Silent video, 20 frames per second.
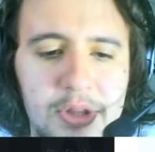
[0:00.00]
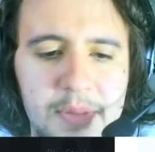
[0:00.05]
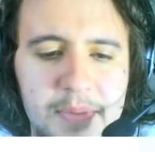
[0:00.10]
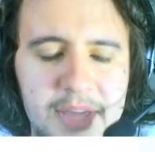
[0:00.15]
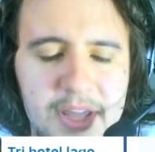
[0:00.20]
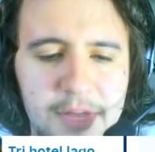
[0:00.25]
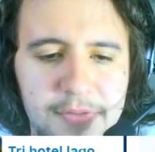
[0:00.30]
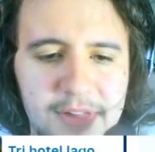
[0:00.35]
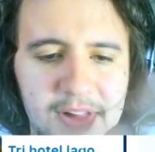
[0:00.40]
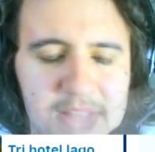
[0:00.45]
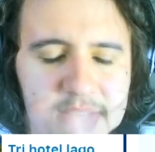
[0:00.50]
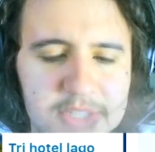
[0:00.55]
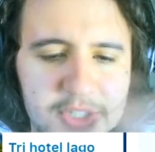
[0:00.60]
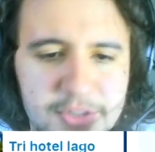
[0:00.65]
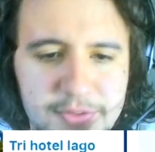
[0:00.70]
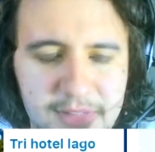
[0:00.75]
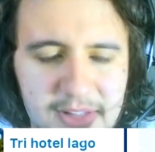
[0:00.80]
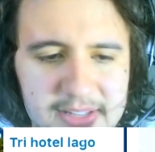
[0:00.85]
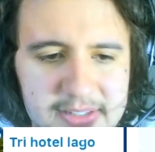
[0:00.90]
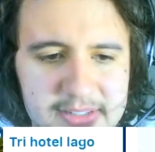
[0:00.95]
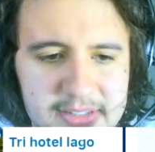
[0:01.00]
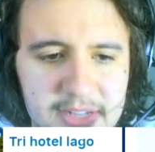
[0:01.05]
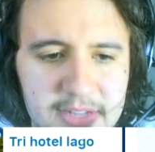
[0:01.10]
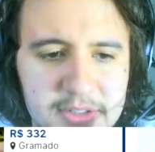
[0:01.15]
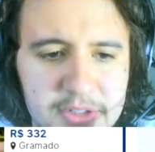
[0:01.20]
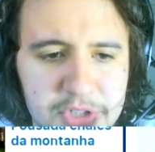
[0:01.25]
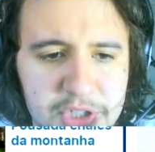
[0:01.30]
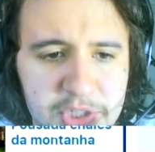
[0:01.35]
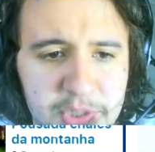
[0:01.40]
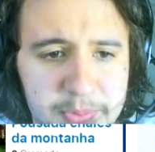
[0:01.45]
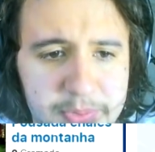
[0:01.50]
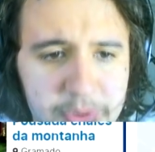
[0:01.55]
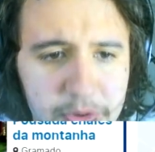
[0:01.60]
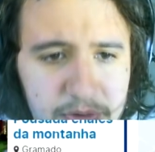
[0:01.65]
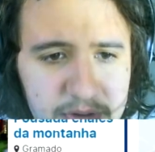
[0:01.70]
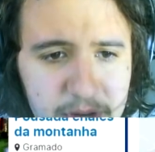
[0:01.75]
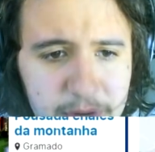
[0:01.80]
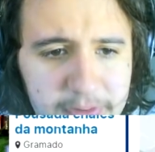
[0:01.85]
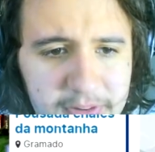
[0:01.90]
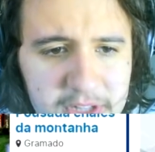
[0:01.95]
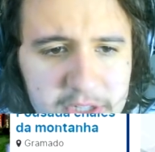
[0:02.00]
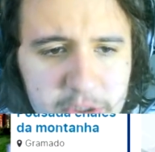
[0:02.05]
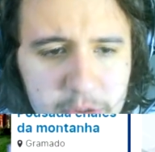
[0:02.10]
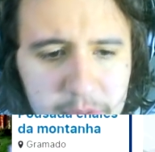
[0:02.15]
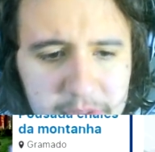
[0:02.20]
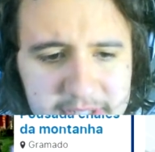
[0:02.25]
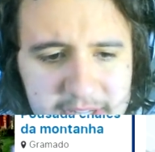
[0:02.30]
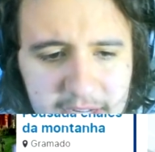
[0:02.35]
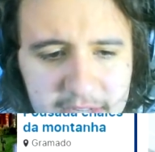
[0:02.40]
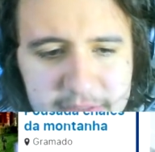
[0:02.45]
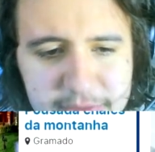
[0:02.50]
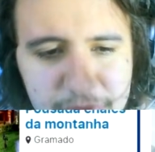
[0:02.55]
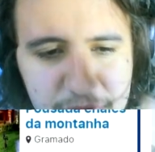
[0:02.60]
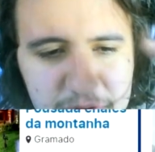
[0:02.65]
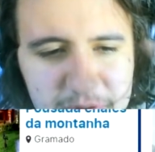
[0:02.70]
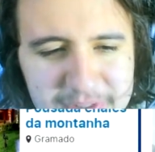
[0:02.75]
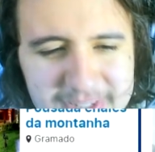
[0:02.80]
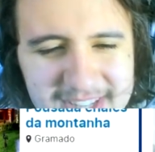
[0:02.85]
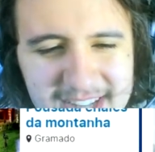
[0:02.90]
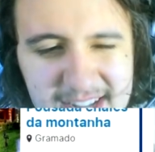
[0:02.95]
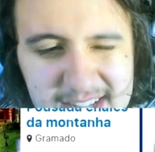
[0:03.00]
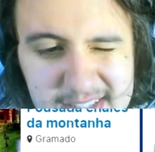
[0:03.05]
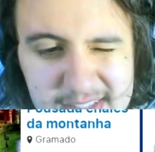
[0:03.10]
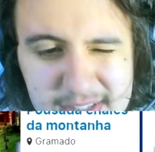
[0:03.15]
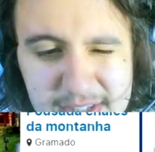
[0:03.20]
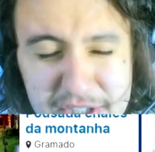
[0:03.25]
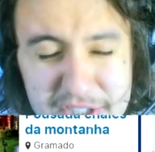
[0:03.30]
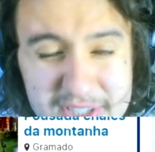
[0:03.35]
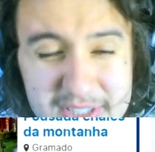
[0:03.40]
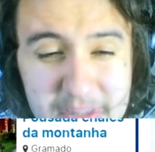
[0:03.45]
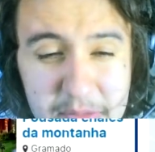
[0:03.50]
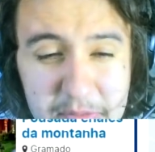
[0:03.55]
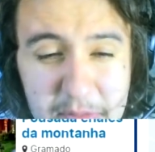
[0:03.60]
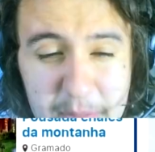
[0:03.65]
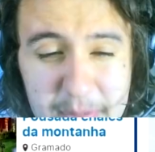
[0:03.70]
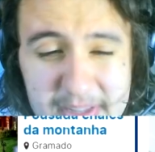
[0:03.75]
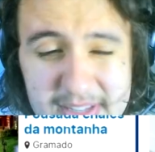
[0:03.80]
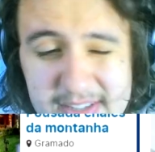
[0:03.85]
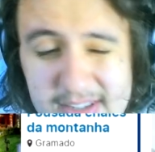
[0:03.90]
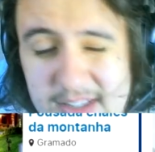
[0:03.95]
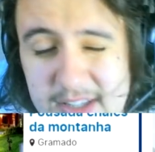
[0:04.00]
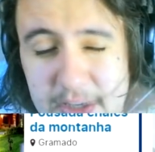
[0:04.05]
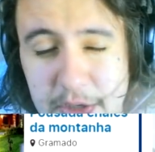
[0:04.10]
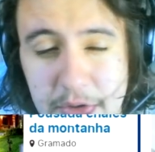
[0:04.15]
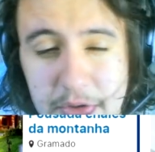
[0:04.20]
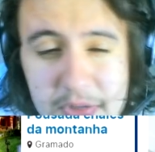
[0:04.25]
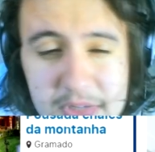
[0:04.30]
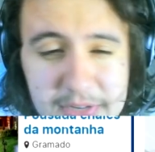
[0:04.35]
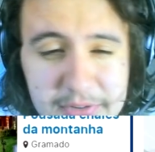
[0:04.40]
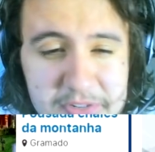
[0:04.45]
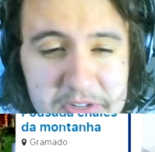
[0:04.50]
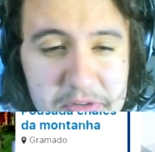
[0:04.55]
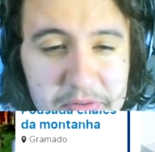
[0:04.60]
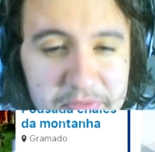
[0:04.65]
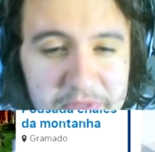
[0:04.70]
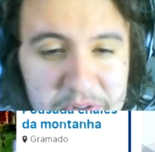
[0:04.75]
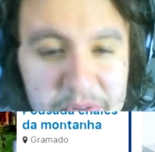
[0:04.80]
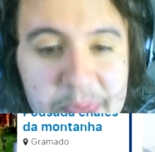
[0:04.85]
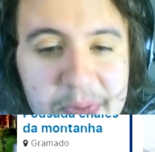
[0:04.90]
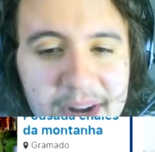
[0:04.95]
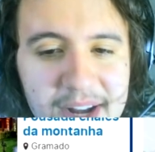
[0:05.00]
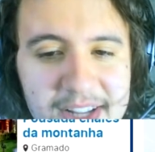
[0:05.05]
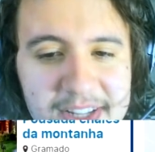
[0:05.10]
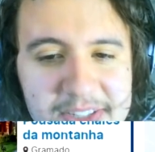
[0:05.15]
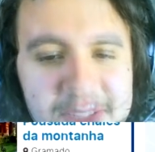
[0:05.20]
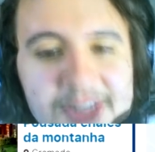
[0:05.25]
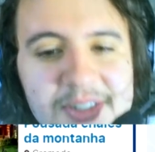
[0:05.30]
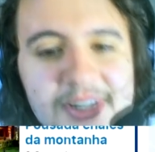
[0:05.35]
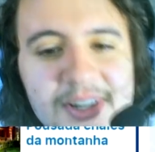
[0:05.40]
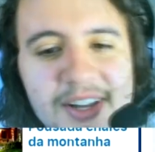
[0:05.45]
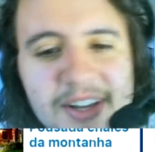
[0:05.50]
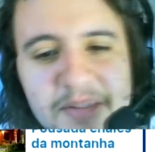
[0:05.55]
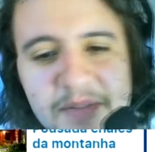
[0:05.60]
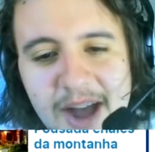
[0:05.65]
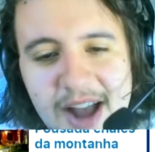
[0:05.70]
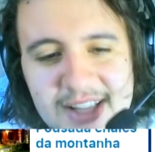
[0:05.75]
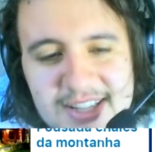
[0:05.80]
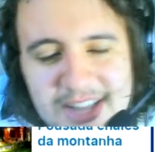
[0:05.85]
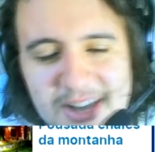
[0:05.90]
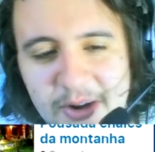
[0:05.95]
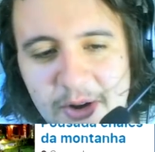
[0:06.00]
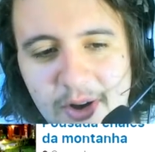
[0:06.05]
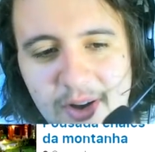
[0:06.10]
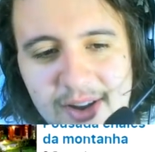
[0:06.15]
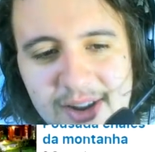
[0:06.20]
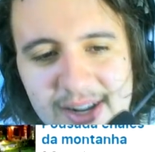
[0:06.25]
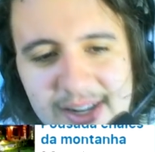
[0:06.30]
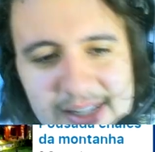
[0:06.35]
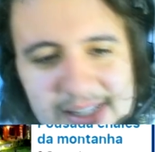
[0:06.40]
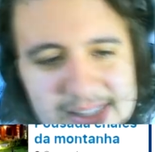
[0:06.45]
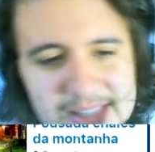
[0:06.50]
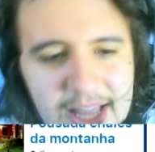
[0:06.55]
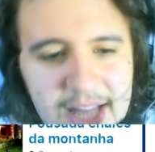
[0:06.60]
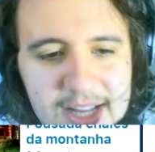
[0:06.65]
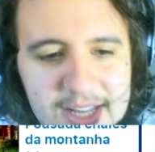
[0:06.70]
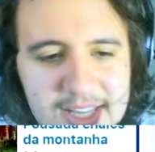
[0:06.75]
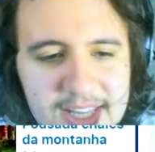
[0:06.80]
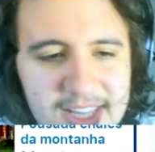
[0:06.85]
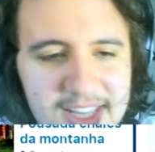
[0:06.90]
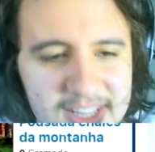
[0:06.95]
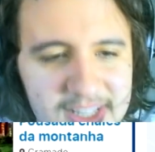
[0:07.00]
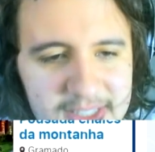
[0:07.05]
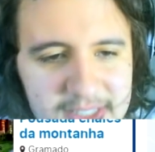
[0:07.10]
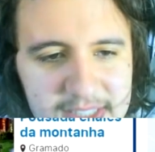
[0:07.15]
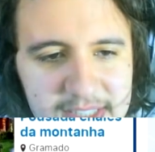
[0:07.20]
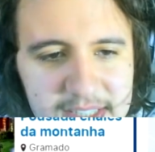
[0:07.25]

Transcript: Eu também quero falar, antes de falar das cartas dos egípcios, eu quero falar de duas cartas que foram anunciadas, acho que semana passada, que eu não ia fazer um vídeo pra isso, mas agora tá aqui.